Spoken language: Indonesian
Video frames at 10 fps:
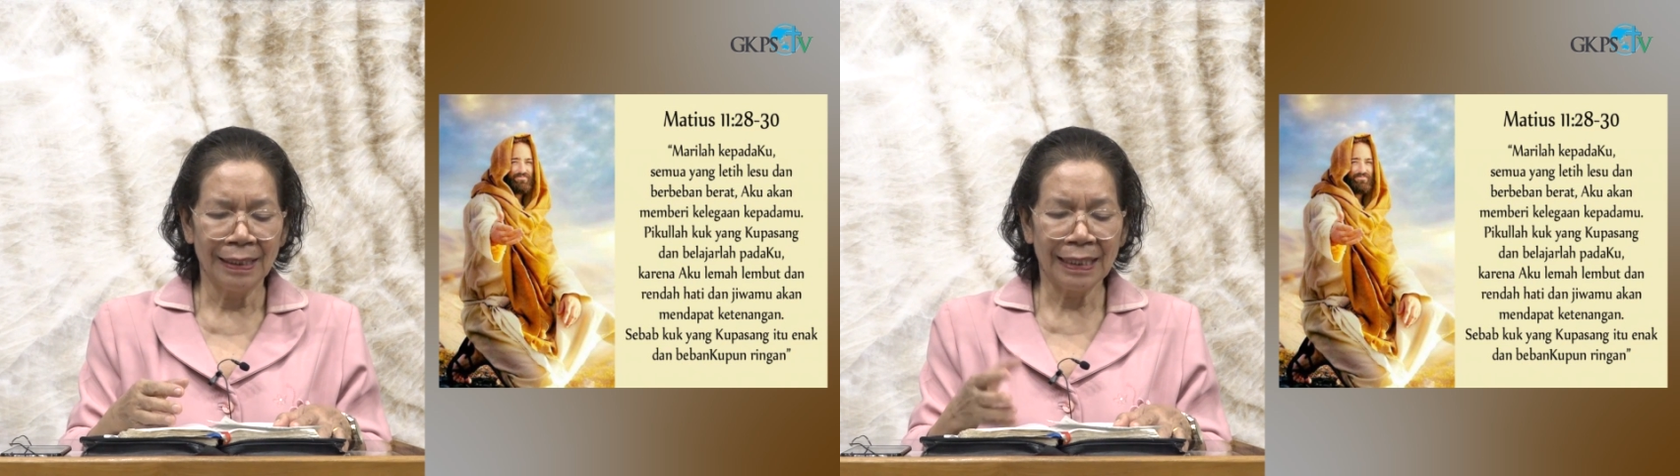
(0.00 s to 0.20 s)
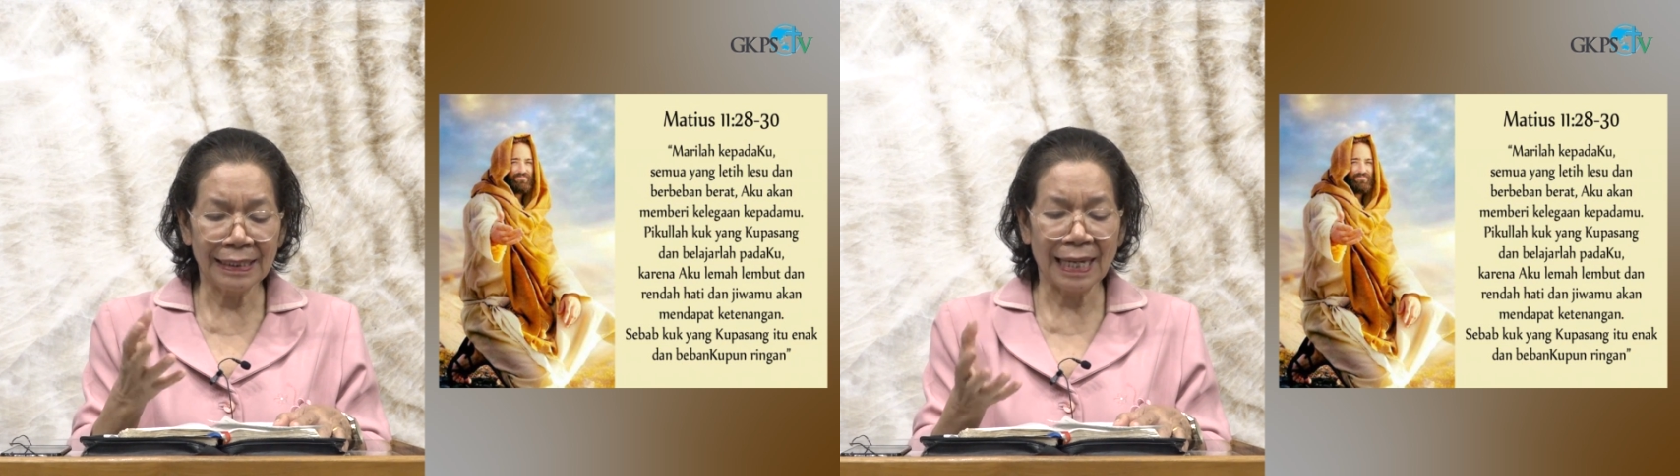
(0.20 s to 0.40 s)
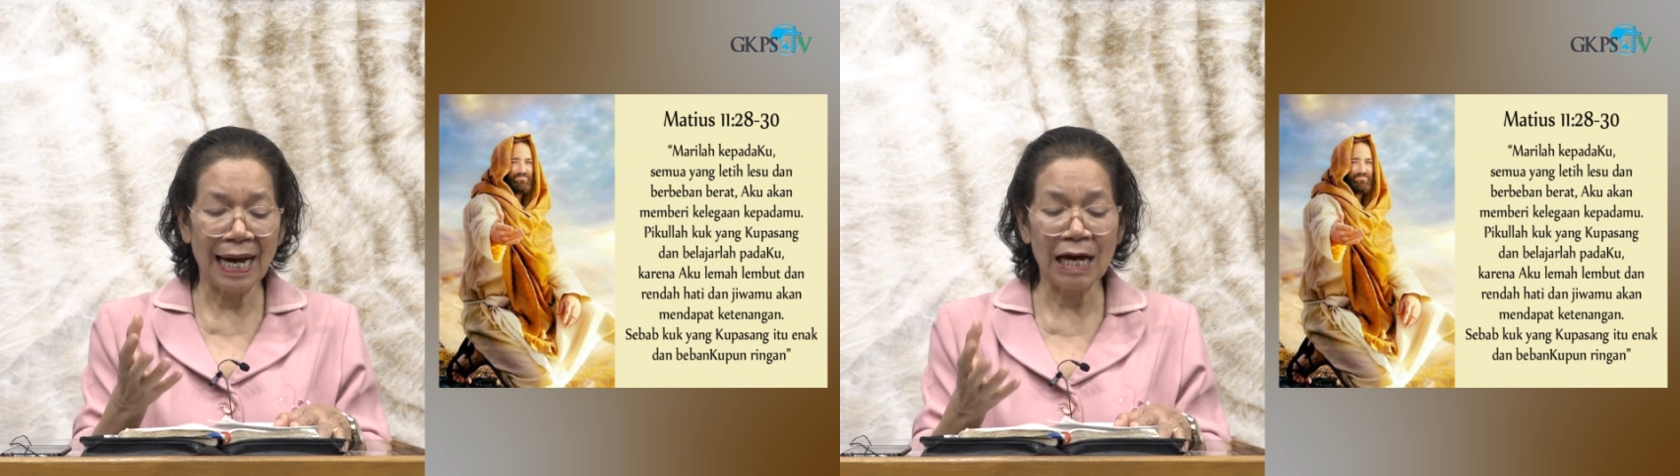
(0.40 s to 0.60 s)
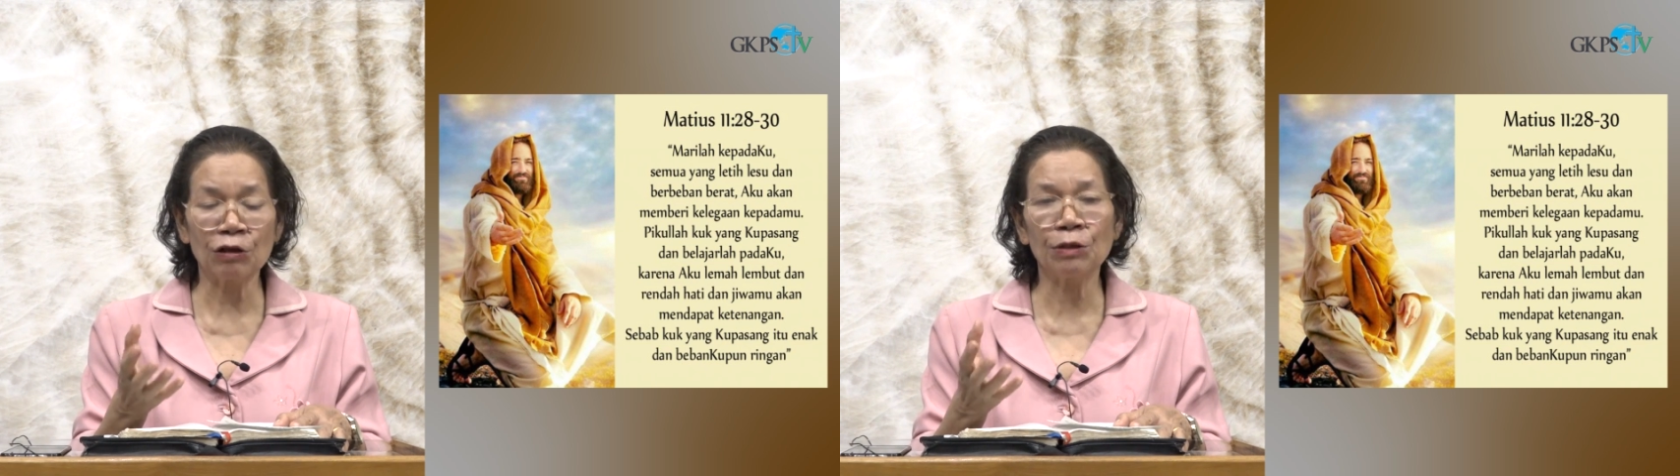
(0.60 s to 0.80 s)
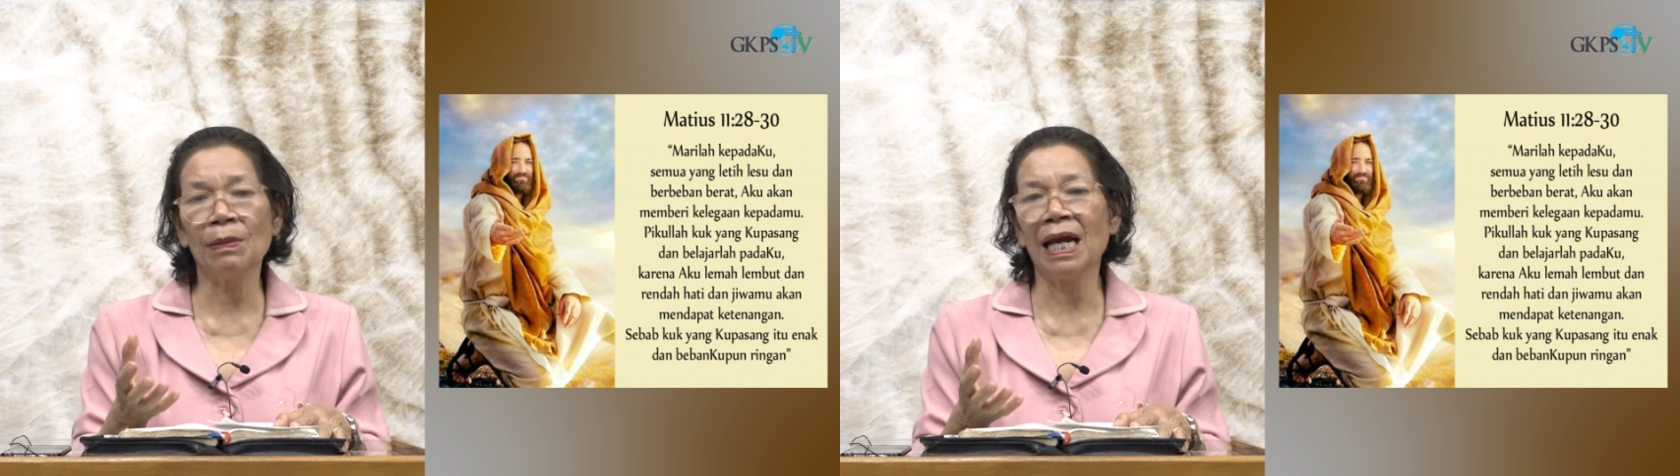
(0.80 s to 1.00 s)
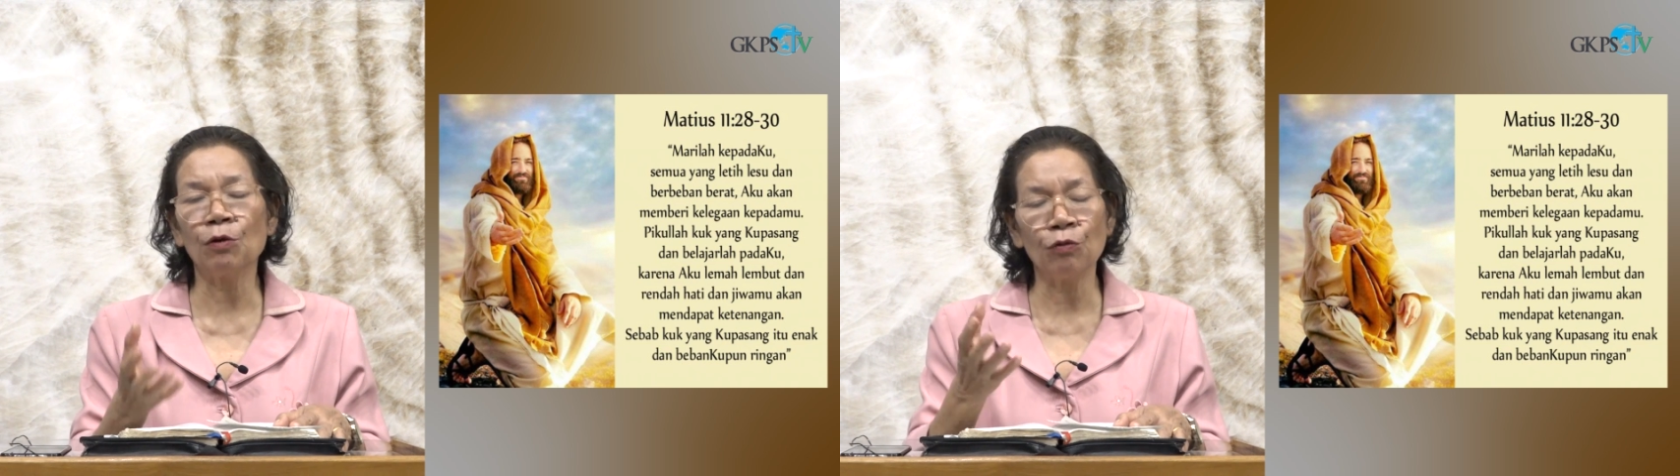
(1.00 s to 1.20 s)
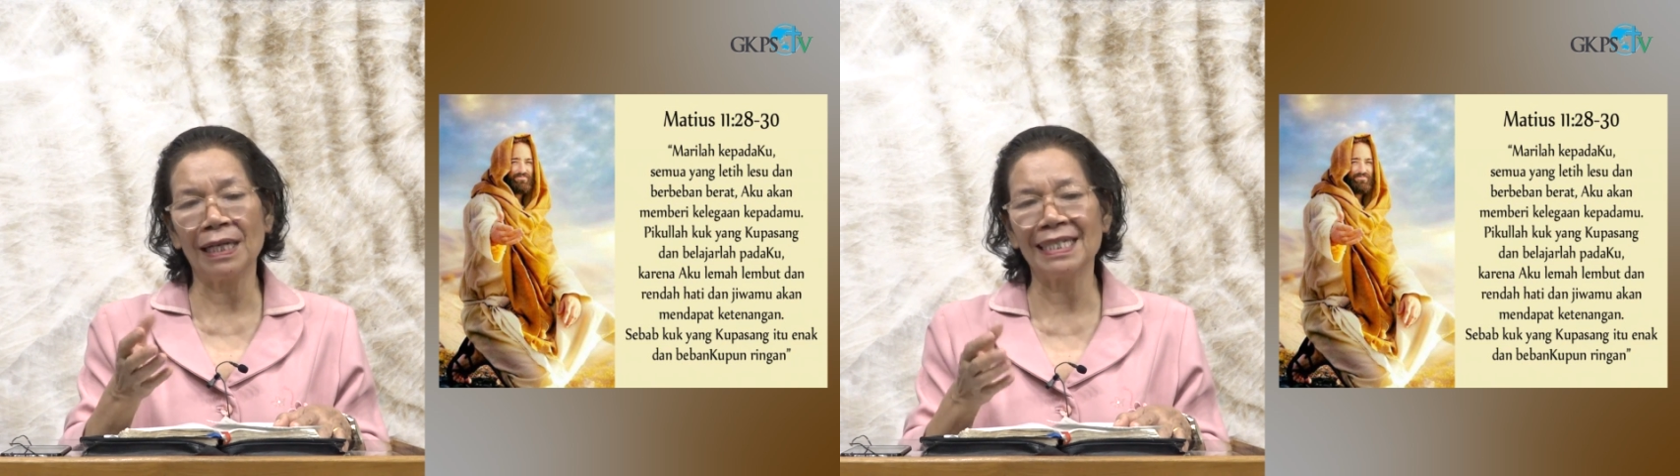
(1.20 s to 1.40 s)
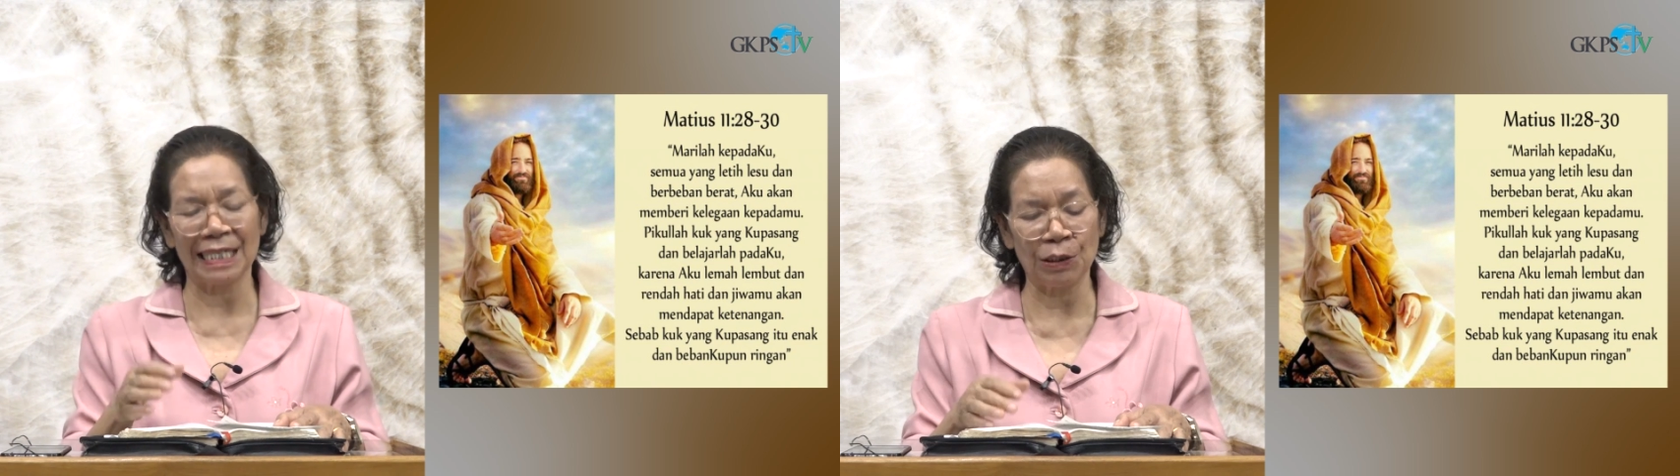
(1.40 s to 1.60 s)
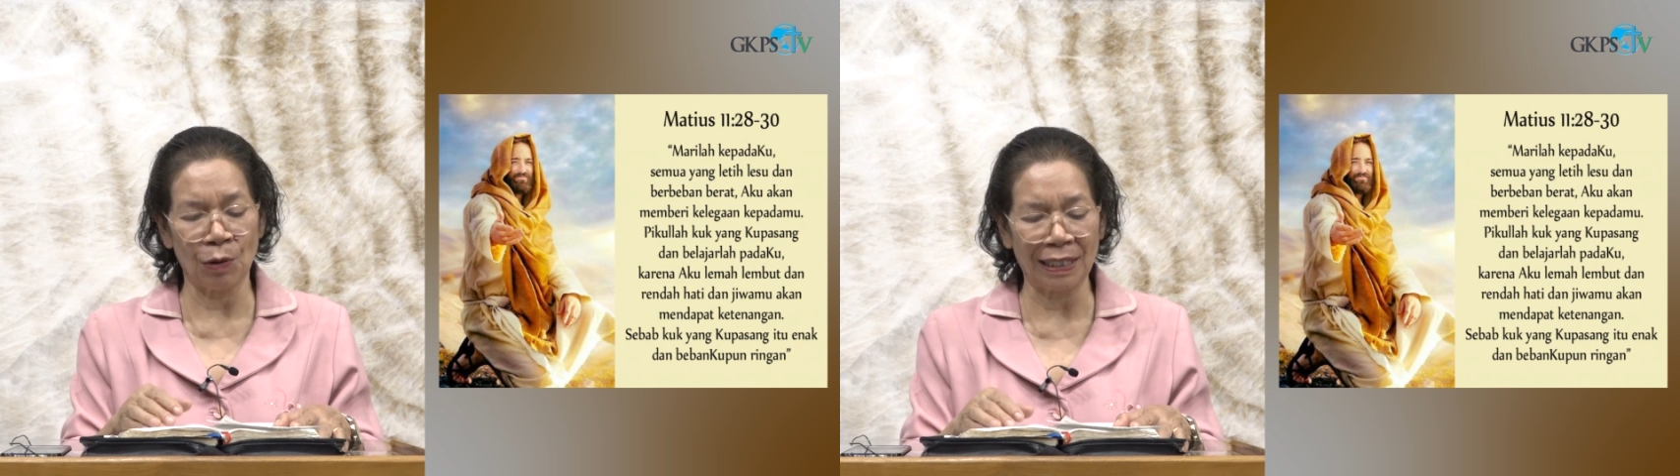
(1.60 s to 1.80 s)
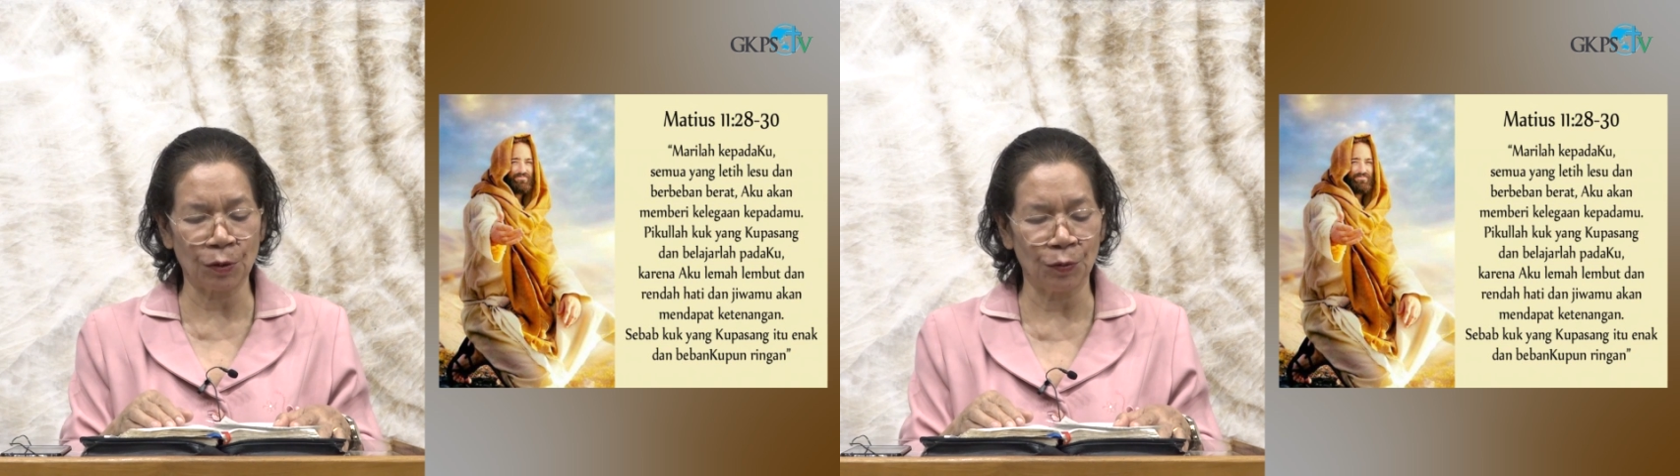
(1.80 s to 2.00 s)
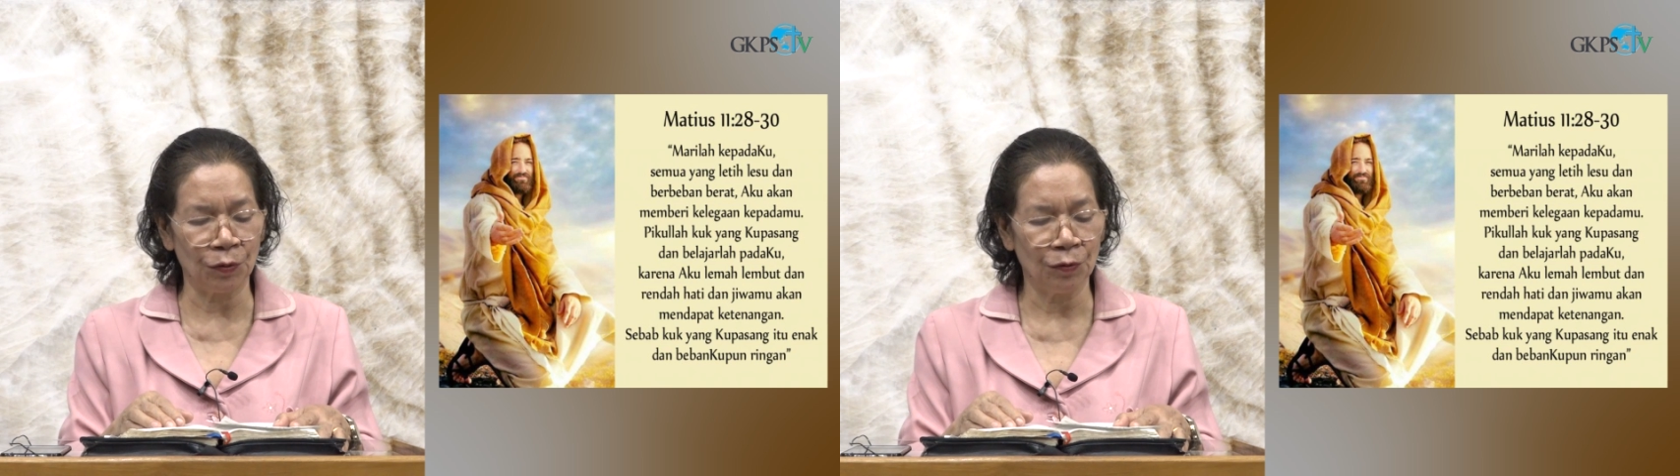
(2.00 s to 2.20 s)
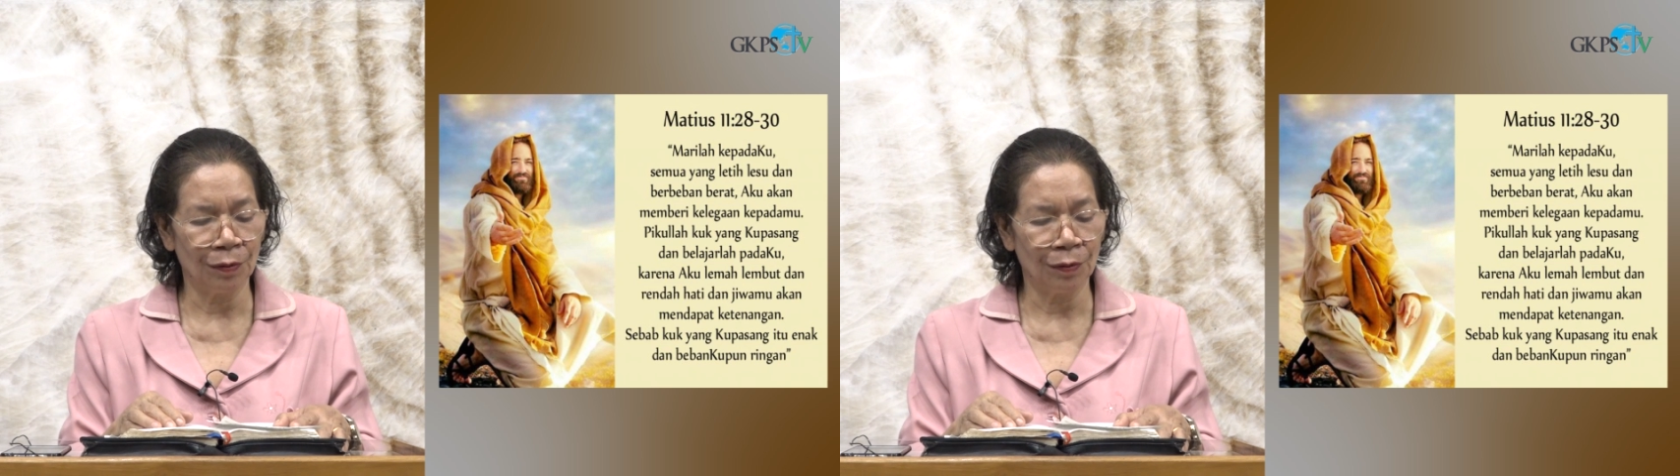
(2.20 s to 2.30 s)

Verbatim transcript: kita harus melakukan sesuatu